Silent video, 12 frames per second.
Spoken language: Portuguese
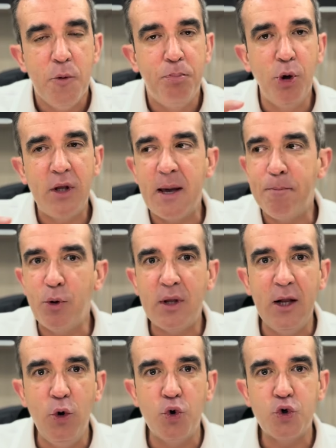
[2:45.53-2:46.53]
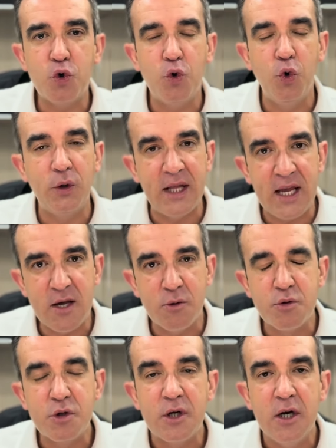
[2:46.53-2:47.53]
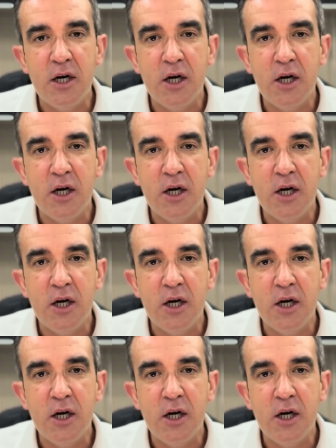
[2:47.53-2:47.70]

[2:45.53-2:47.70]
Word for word: Por quê? Porque os judíos,